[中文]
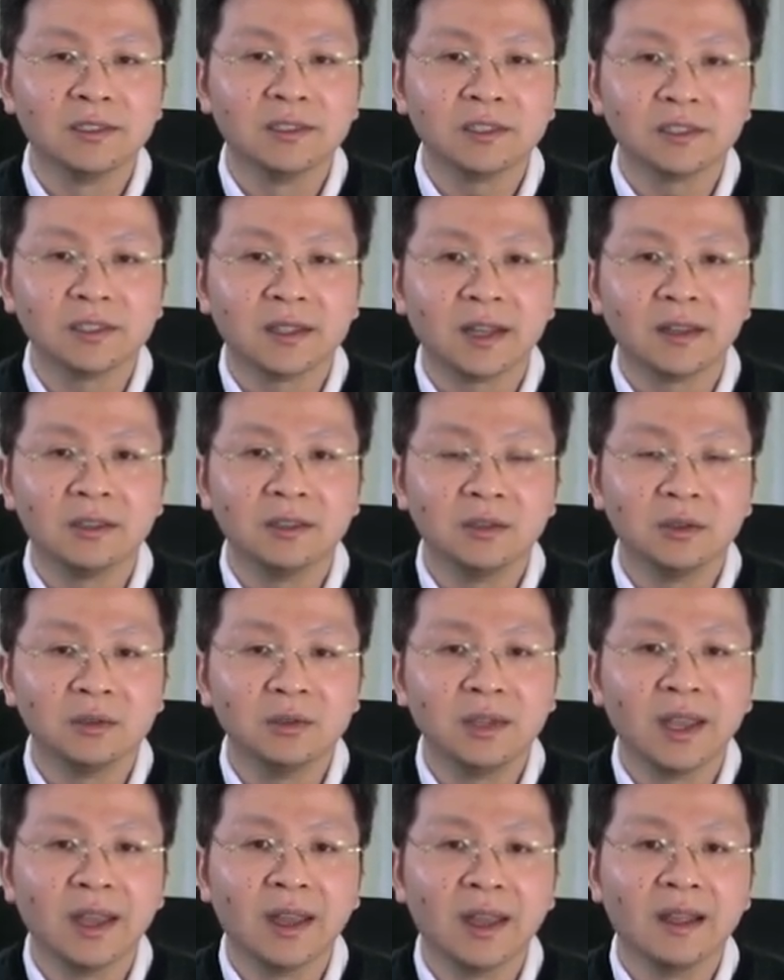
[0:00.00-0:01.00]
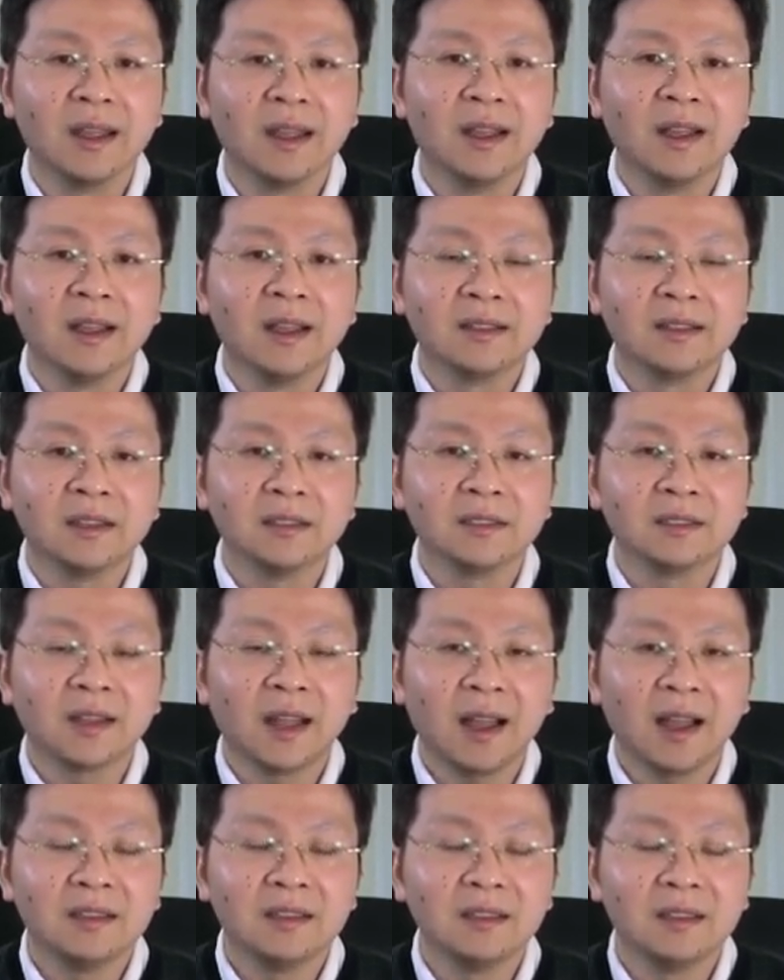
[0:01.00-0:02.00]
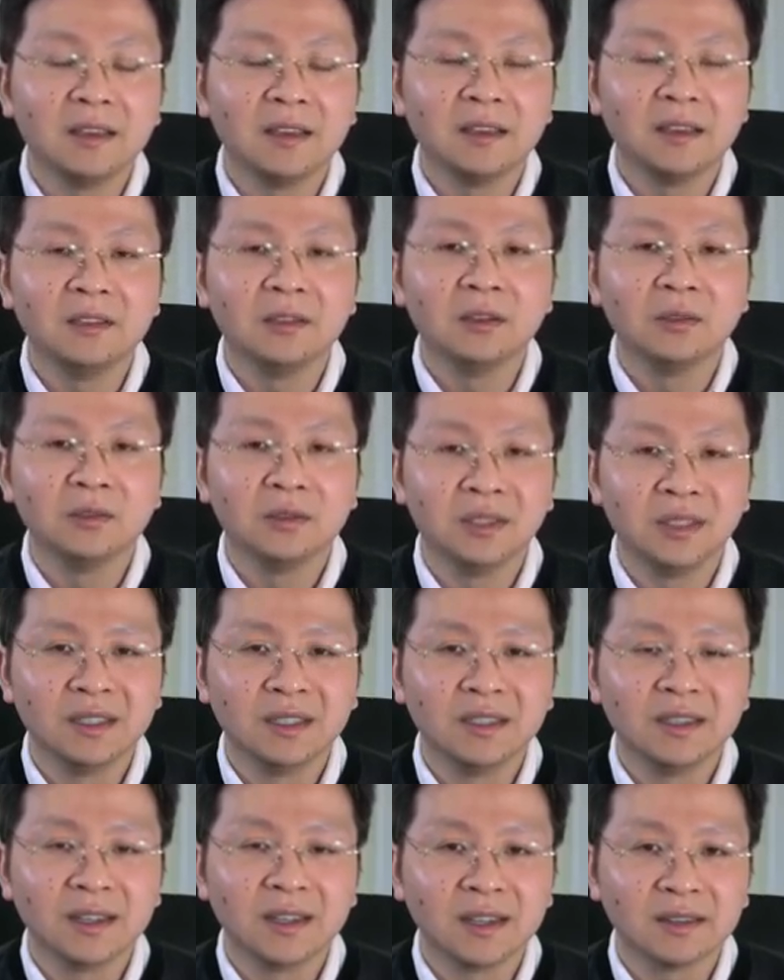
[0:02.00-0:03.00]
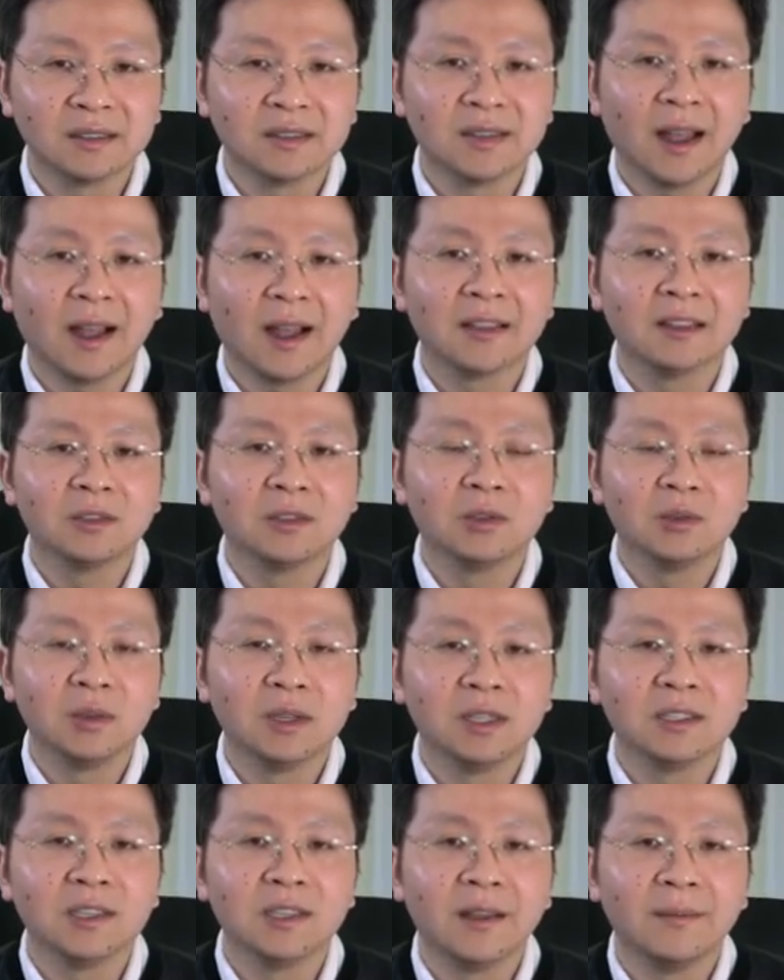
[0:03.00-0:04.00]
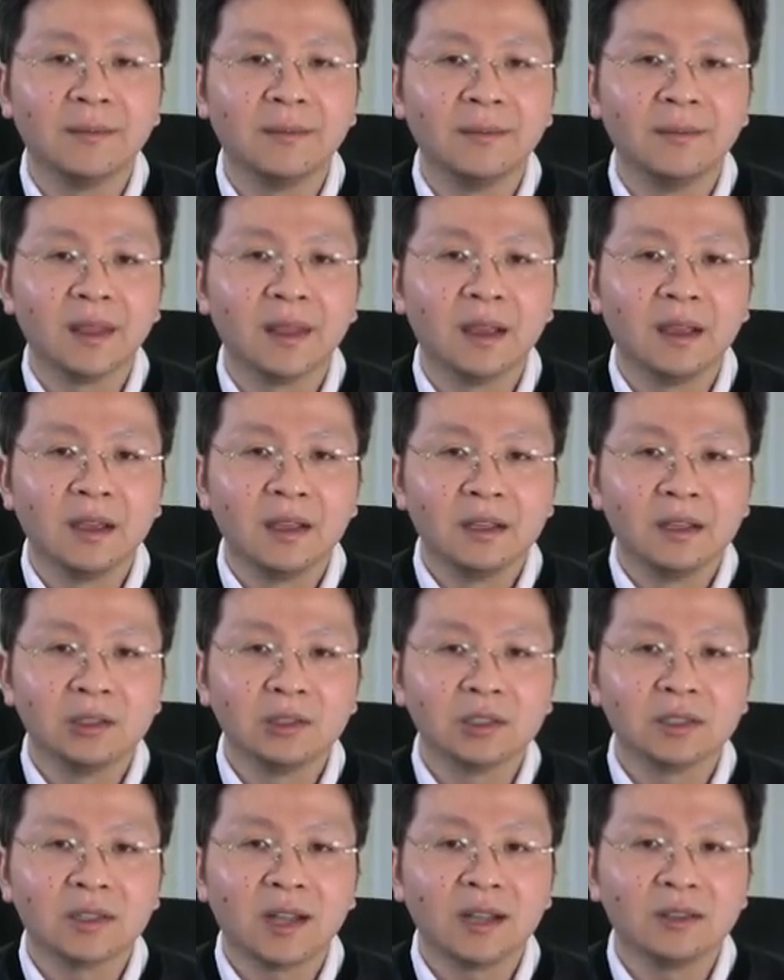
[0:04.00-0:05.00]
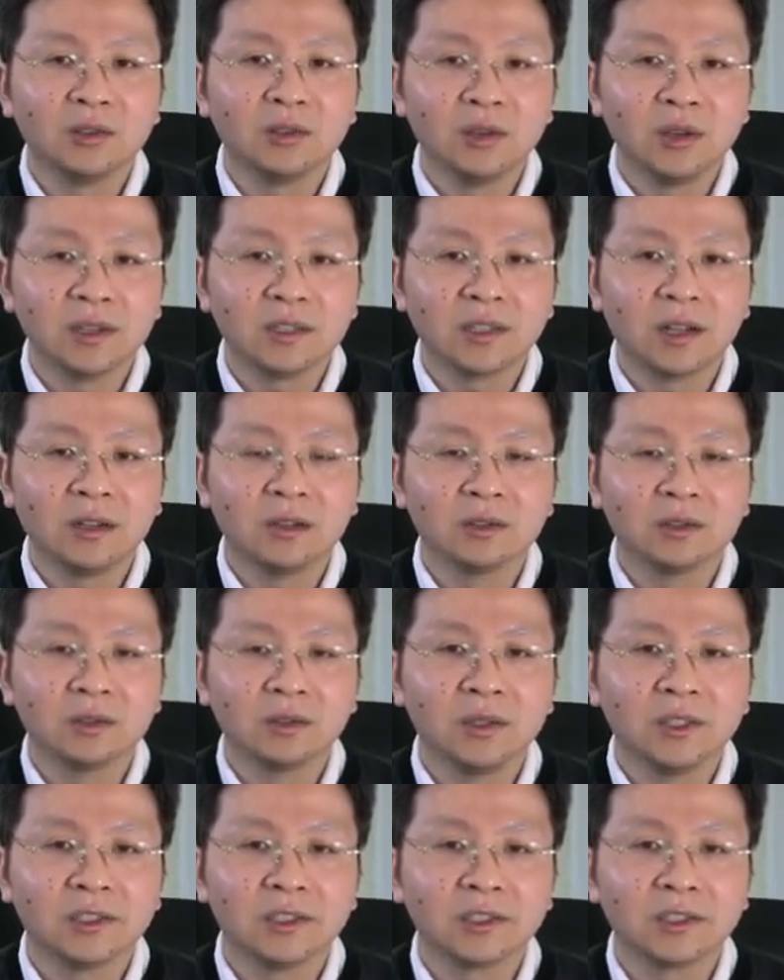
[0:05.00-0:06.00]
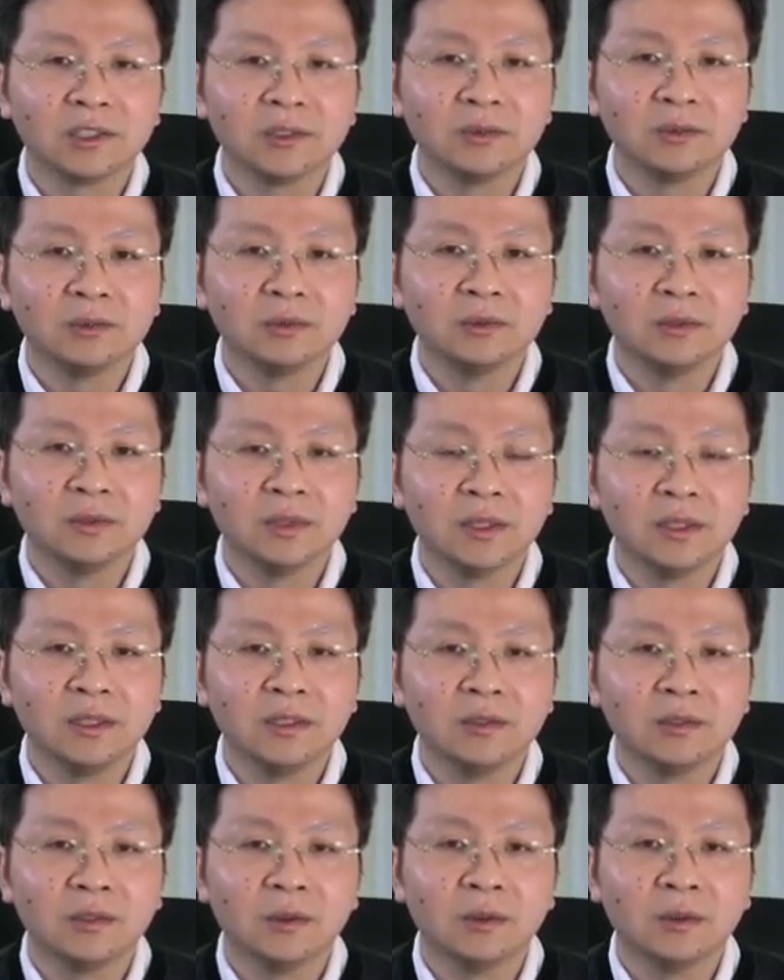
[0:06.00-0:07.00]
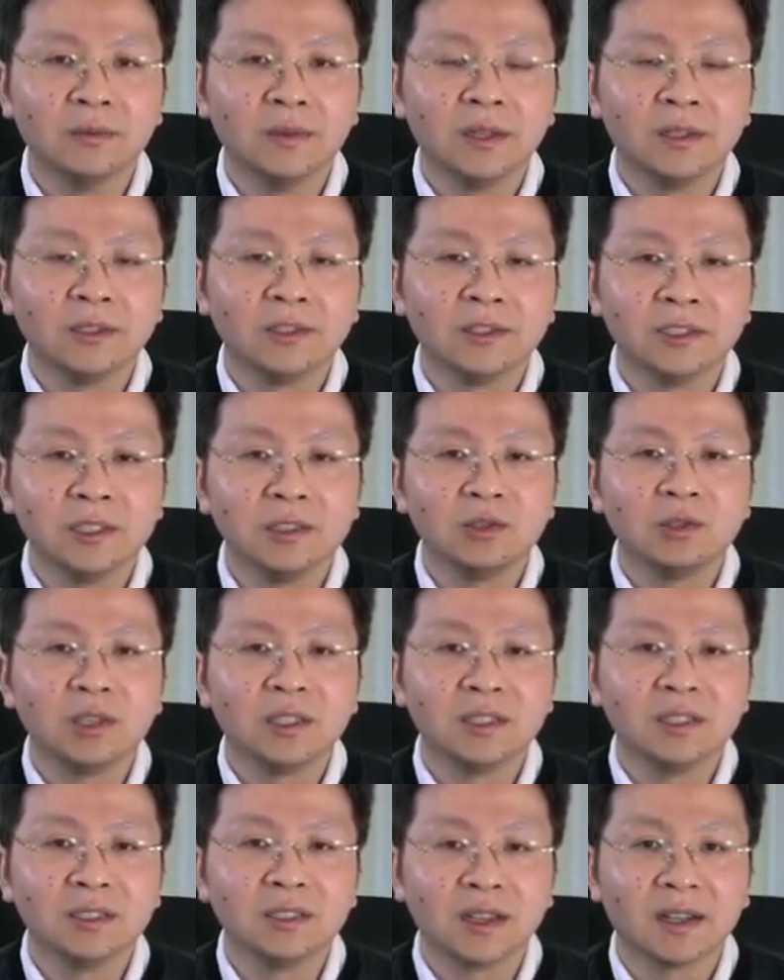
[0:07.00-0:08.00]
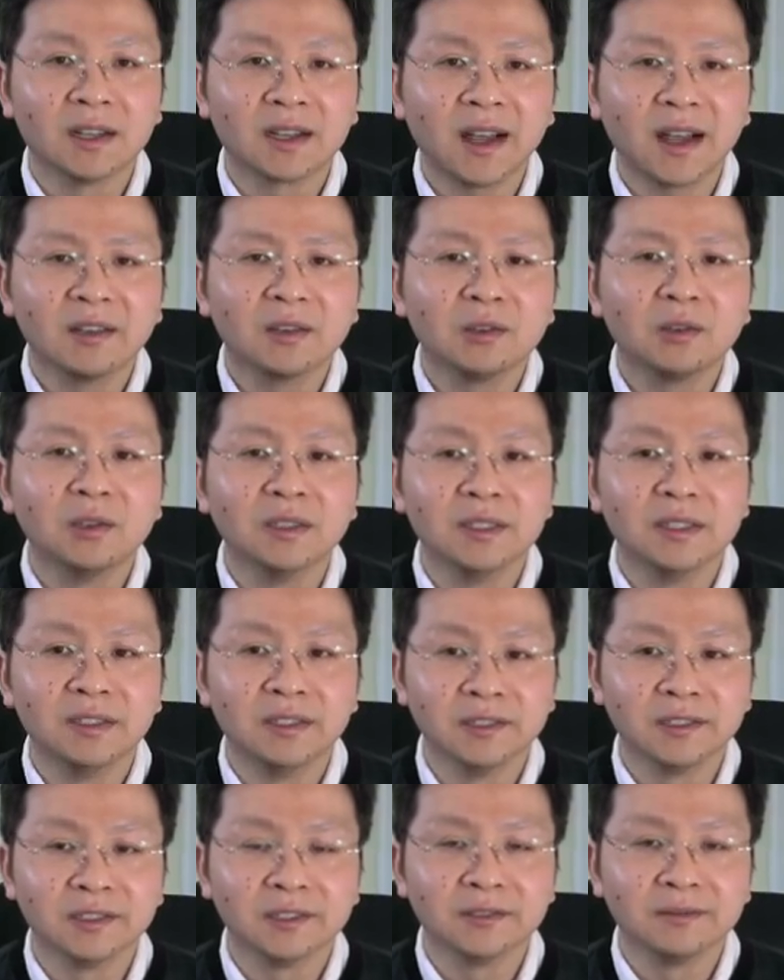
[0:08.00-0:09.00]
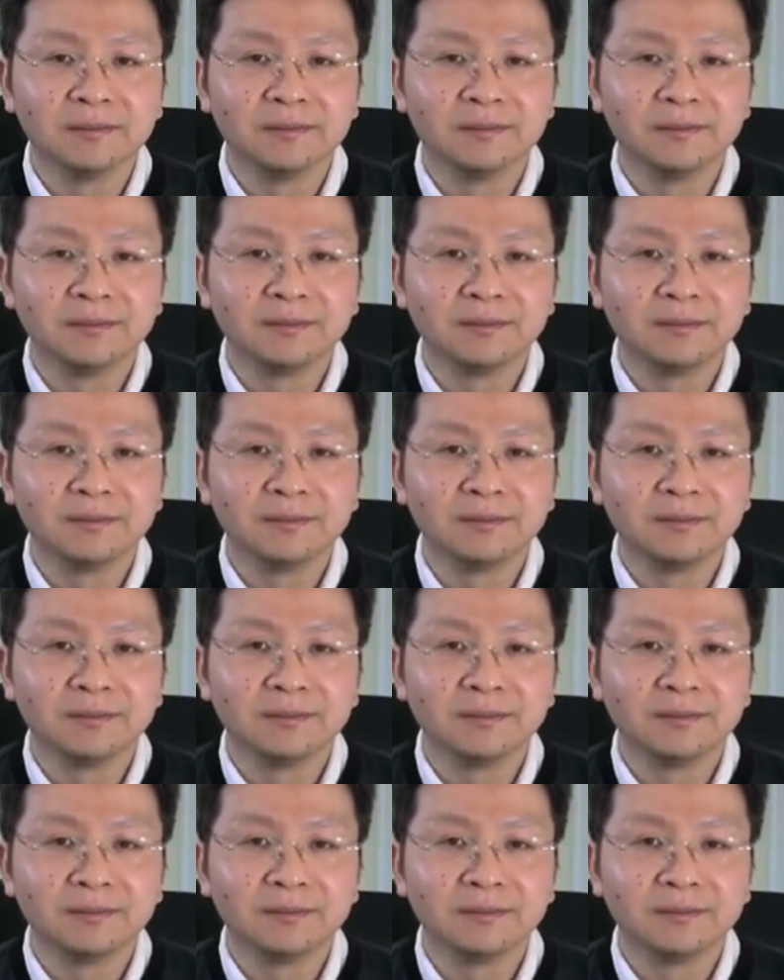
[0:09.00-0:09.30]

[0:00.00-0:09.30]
这是它的优点，但是它也有一个很大的缺陷，就是它缺少对事物的一种哲学性的概括的认识。